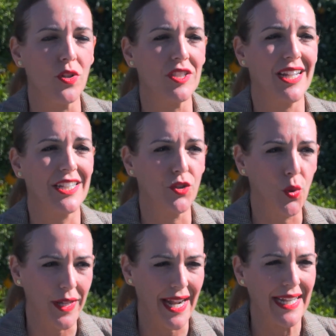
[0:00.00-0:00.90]
nuestra
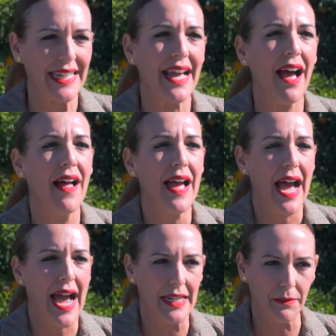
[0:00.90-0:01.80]
soberanía
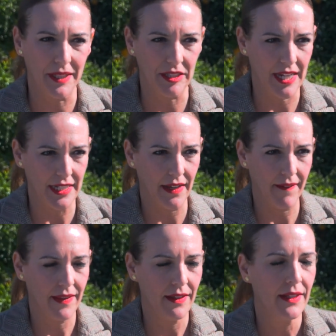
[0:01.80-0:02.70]

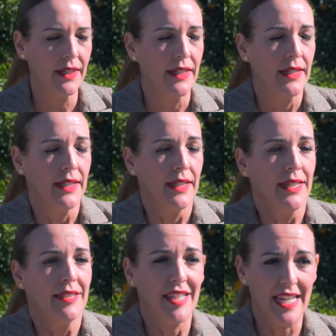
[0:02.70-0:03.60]
alimentaria.
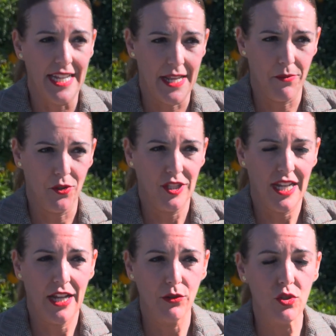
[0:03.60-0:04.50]
Seguiremos
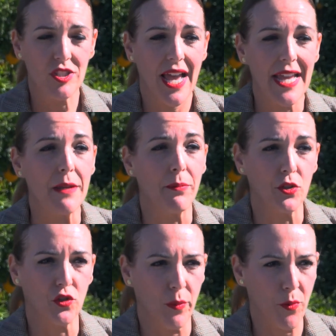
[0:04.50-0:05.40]
en la lucha y,
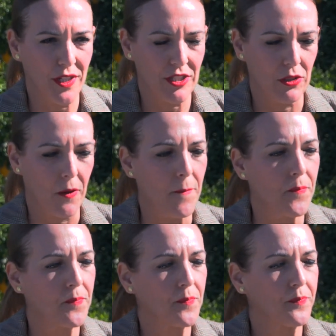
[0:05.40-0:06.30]
por supuesto,
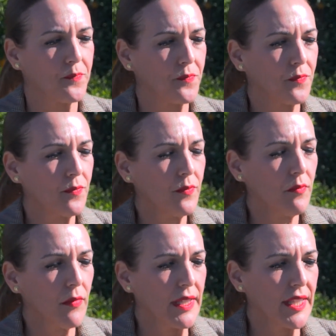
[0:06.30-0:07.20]

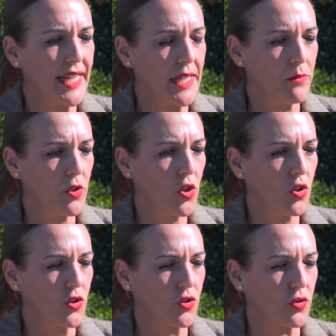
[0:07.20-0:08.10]

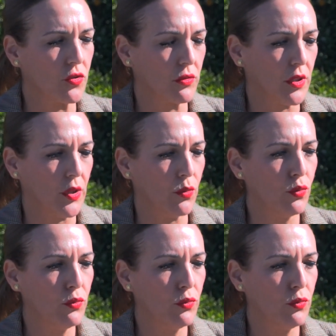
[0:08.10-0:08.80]
tenemos eh,